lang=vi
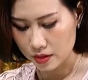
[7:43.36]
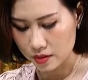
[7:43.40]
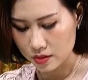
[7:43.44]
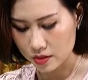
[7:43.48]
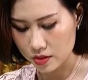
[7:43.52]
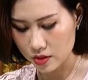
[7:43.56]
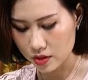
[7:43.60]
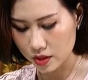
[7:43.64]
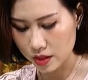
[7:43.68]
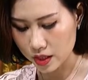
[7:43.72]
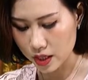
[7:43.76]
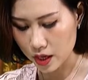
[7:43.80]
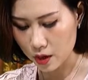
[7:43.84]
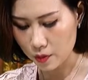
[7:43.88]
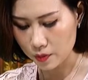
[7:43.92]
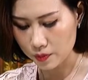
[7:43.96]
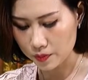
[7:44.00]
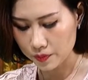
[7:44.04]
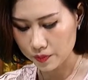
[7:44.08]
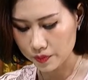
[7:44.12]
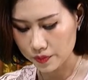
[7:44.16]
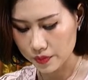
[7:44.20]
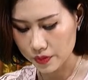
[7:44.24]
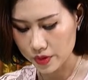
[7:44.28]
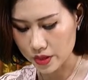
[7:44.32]
Vừa khóc,
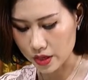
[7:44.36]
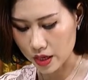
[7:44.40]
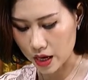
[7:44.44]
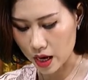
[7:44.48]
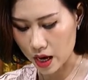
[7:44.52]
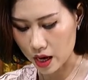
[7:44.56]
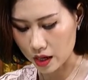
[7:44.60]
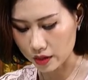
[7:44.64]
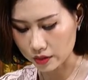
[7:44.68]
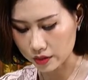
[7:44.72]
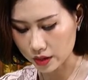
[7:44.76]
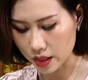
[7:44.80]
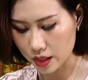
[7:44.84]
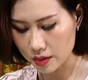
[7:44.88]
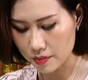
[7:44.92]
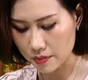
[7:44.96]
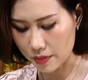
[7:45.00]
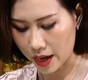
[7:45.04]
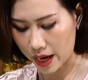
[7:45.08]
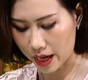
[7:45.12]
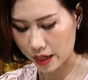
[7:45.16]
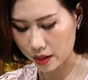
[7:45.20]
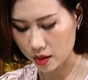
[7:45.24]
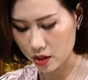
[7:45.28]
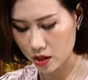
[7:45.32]
vừa hờ tên
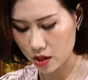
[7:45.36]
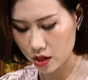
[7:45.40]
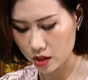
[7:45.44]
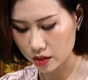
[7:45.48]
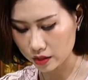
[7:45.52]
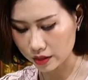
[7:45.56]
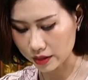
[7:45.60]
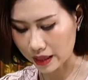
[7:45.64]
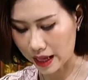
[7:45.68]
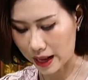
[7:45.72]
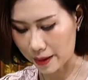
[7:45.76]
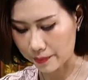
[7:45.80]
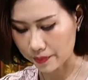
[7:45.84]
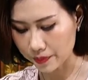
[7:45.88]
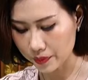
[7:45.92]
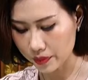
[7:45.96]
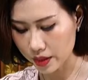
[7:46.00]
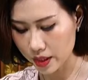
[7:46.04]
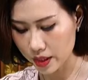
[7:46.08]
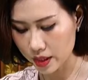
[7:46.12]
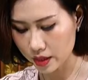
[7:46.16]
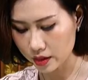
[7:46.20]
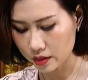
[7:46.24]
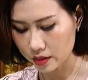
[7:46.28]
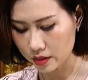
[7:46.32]
mẹ nó thảm
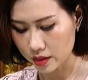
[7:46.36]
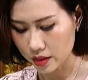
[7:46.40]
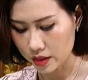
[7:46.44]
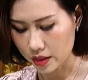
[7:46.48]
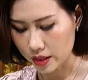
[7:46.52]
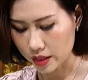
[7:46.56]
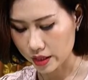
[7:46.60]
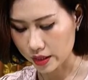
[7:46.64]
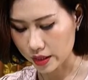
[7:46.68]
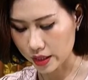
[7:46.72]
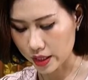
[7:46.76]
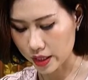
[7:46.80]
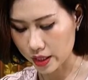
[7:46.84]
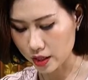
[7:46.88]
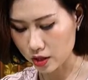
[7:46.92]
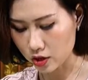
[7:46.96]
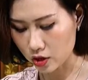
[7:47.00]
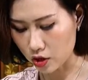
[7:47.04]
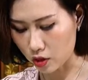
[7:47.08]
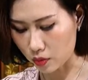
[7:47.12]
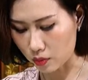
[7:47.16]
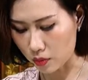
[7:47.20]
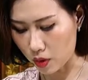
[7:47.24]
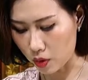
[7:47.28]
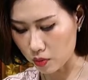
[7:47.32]
thiết, khiến
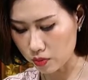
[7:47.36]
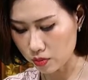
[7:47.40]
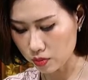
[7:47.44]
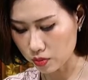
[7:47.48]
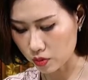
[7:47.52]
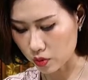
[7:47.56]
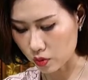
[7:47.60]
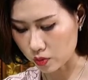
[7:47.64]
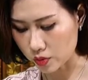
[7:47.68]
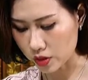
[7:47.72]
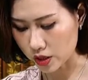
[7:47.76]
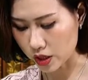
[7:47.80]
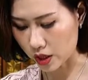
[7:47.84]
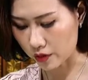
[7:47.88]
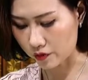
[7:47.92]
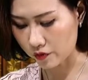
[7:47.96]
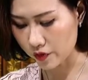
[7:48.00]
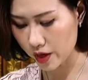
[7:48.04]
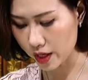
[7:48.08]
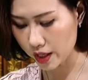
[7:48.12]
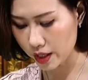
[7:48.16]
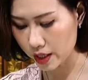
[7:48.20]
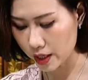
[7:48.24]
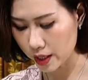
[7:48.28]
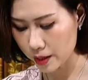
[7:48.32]
con bóng cũng sợ
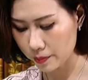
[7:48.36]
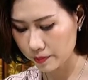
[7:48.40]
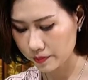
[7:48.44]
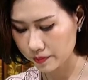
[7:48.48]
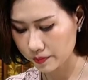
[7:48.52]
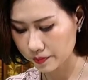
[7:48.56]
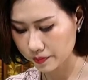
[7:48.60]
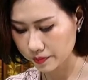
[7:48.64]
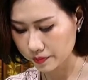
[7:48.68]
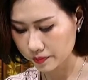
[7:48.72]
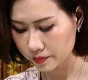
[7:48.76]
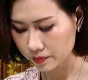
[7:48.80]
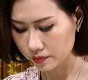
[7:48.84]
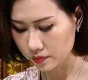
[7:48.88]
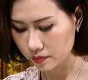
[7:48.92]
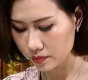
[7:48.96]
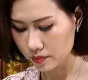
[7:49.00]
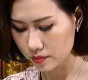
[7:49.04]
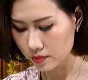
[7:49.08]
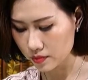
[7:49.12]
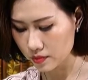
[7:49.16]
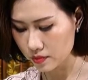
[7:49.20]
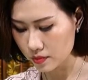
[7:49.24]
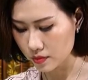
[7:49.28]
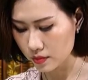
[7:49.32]
phát khiếp.
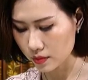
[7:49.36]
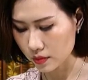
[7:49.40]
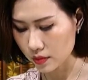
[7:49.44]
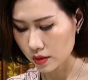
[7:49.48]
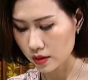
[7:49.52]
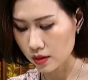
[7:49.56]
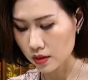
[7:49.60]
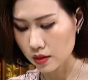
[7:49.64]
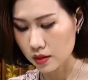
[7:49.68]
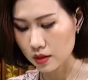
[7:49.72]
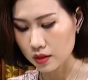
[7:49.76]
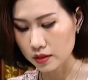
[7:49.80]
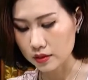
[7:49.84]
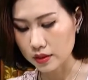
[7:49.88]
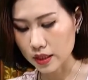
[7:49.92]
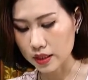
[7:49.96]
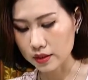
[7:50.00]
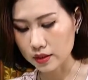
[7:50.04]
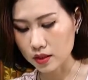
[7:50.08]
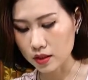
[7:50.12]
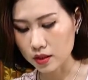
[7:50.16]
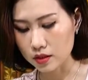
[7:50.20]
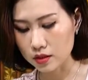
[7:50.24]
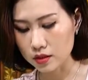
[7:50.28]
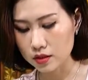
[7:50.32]

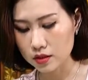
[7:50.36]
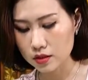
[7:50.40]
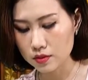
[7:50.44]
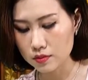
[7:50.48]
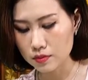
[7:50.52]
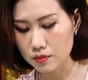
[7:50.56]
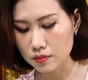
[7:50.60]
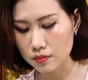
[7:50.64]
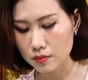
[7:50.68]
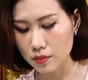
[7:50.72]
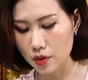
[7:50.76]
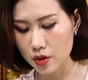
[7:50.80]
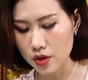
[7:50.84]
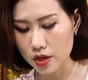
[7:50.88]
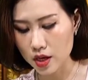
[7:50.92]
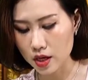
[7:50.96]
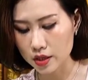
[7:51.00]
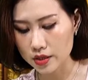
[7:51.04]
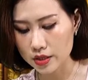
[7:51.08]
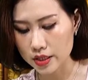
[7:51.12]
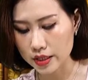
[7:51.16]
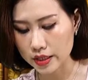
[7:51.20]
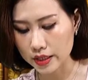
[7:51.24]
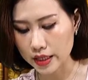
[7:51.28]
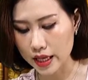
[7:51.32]
Thành thử, mỗi
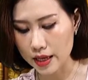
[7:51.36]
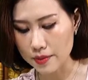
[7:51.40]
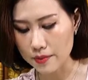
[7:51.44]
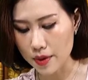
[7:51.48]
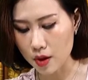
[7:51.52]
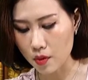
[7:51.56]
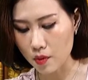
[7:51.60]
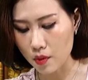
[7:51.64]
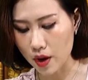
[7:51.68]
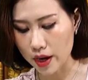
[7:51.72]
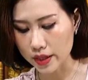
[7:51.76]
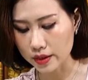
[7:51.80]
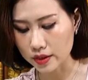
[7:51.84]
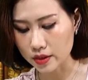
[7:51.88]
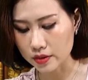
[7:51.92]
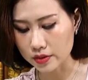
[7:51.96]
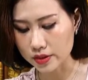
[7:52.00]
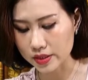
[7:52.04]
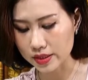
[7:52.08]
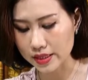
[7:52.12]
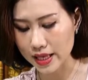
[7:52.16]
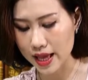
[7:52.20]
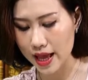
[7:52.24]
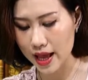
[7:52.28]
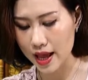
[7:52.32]
lần nhìn thấy bà ngoại từ
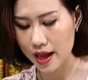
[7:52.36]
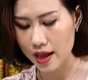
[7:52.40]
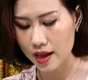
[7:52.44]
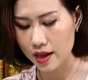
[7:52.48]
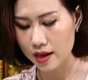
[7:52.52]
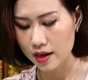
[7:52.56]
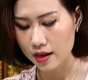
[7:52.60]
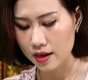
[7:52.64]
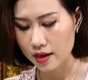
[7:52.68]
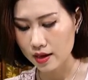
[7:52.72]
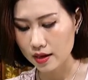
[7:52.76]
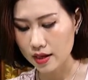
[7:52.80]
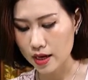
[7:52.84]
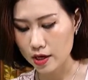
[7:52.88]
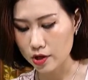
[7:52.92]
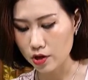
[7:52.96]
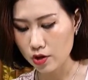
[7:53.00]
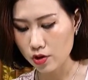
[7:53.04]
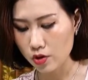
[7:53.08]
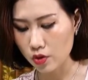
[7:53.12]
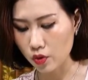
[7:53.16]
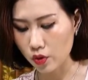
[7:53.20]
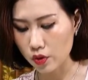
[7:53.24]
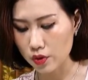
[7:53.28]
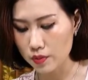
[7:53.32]
xa là nó
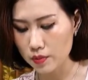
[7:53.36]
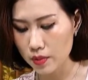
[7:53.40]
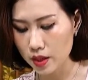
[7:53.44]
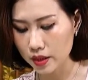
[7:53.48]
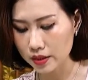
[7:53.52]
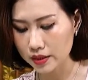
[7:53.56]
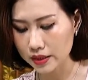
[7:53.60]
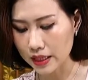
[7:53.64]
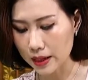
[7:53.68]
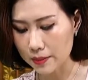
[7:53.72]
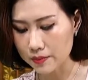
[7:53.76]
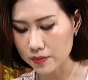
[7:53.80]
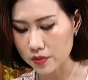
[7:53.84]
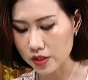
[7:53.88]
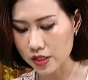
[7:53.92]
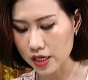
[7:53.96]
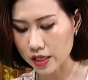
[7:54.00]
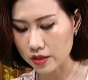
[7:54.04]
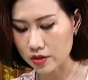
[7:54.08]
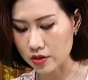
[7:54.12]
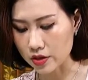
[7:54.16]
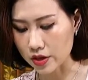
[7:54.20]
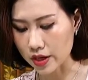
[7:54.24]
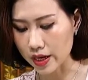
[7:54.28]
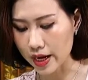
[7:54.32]
lủi mất tâm
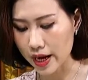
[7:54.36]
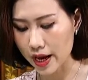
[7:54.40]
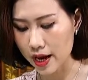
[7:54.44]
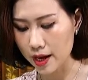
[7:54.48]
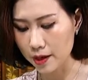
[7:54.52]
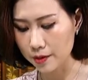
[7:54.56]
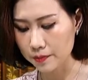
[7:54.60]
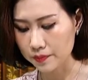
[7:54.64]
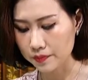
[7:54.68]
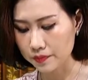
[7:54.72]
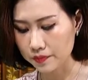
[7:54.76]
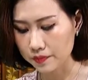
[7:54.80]
sang đường khác.